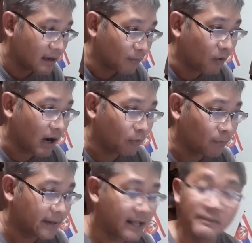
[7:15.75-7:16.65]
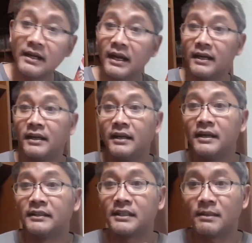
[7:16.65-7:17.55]
พกอาวุธไปในเมือง
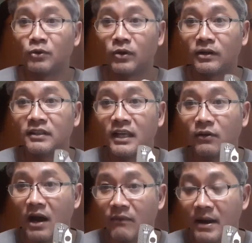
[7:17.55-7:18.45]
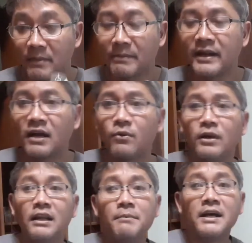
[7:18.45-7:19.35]
ถ้าตำรวจก็ตีความว่ามันเป็นอาวุธ
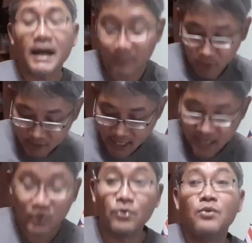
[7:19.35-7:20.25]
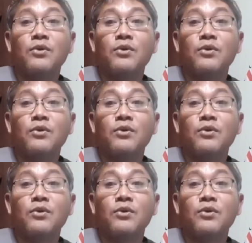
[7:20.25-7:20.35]
แล้วมึงขับมอเตอร์ไซค์อยู่